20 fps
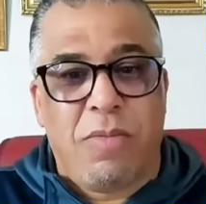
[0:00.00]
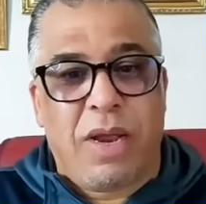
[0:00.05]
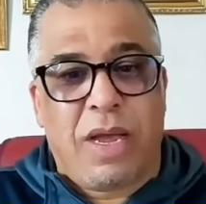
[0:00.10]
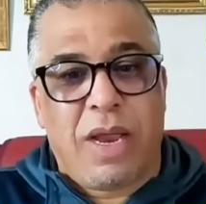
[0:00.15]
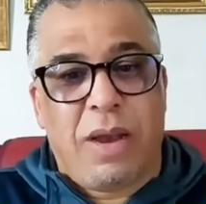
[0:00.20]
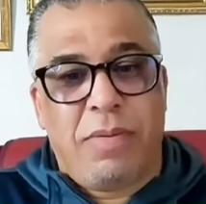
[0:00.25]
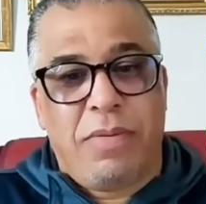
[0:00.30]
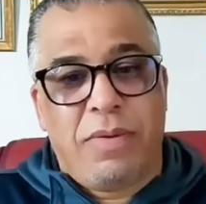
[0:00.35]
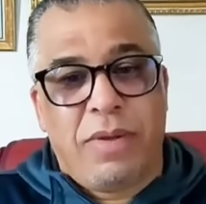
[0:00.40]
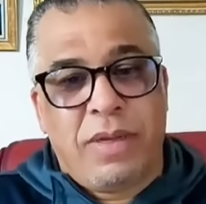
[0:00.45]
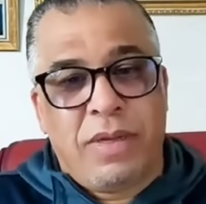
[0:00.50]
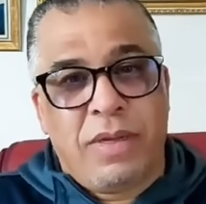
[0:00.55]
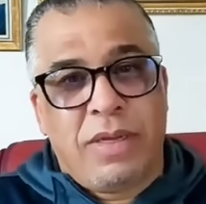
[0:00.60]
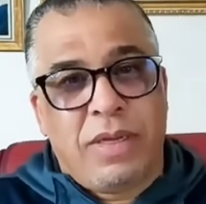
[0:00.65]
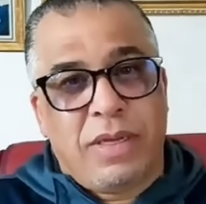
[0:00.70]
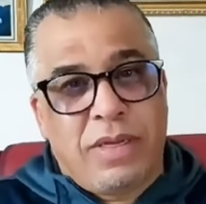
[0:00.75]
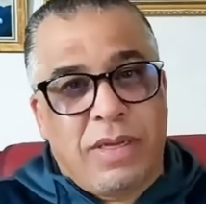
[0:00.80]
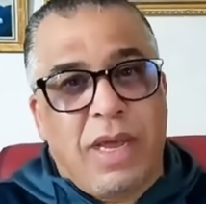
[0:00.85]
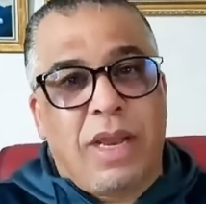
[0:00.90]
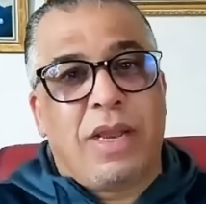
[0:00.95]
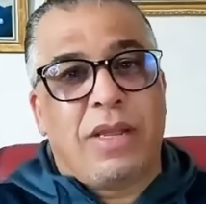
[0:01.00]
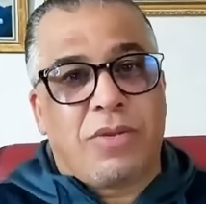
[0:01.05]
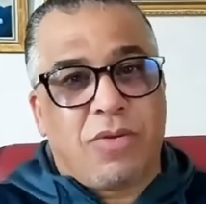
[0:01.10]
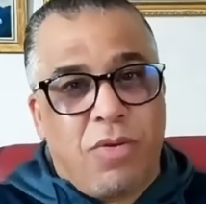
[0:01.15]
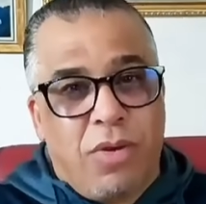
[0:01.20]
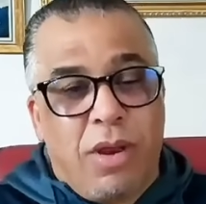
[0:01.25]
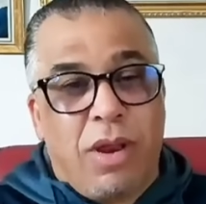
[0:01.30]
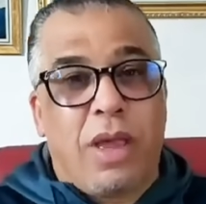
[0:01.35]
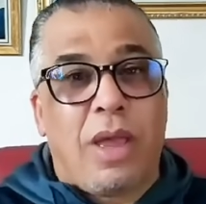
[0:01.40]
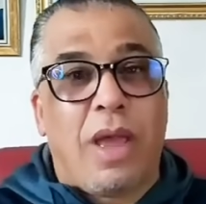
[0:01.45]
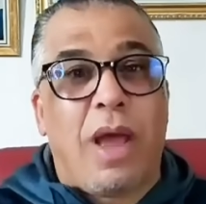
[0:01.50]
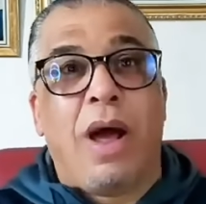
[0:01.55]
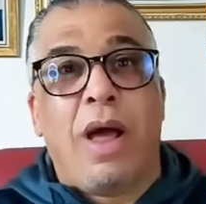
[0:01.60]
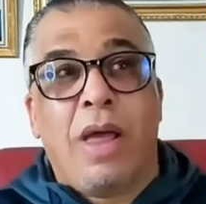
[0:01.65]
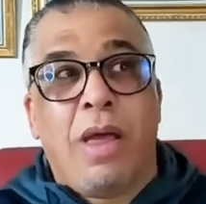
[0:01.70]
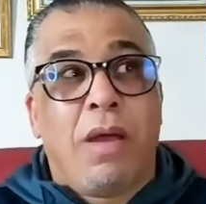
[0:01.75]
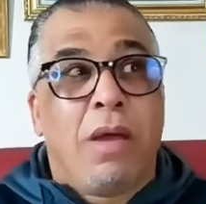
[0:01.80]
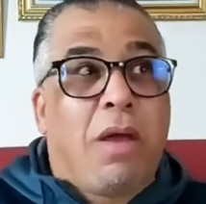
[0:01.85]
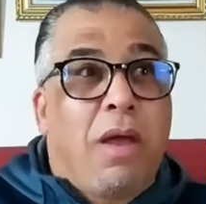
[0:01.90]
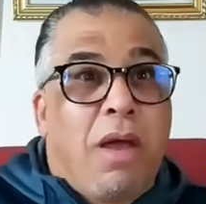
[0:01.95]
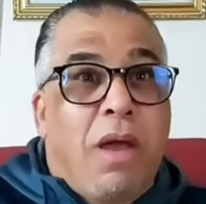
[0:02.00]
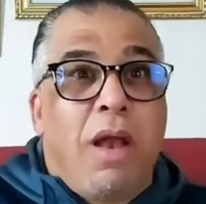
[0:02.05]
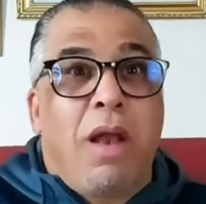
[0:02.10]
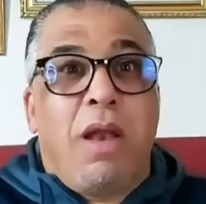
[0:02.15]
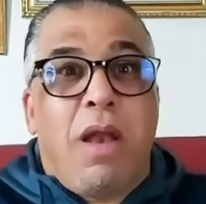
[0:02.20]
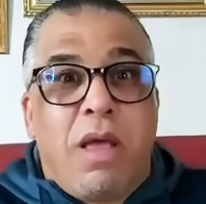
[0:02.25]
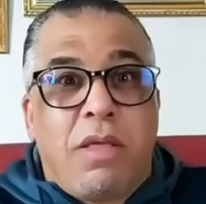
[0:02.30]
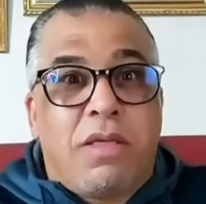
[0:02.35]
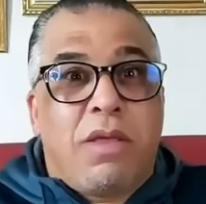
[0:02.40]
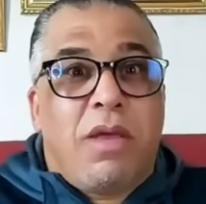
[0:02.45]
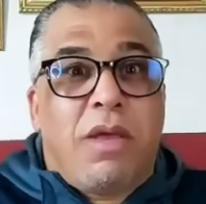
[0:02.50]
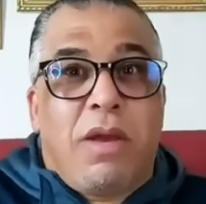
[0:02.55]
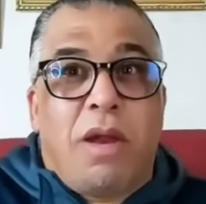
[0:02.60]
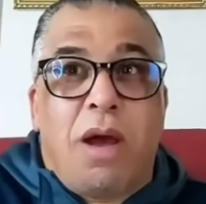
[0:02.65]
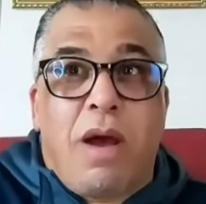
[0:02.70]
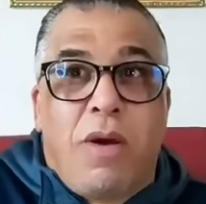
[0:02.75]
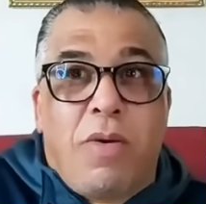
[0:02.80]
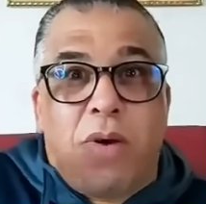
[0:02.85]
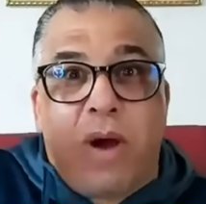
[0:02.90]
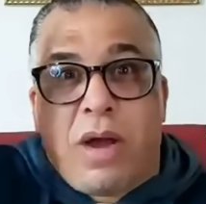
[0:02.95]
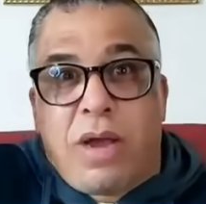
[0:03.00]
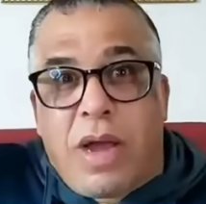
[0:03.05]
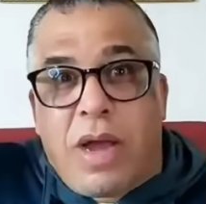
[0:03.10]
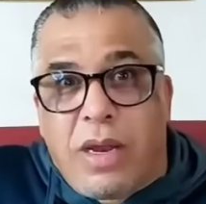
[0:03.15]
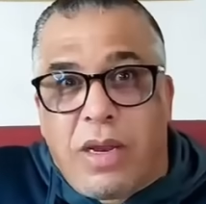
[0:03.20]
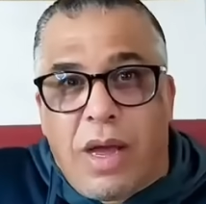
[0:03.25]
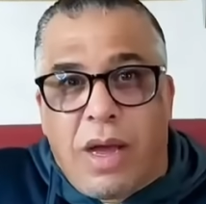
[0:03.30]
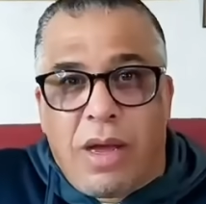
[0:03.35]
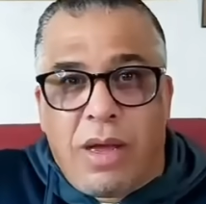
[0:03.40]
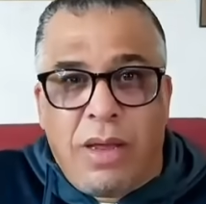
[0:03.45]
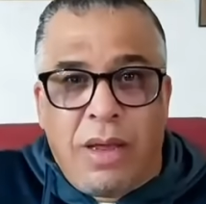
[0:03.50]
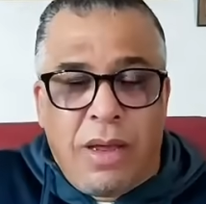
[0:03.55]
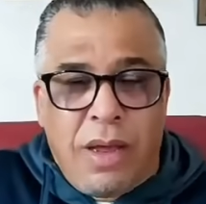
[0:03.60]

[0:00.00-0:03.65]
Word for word: الكل جينا تقول لي آه، الذين وكذا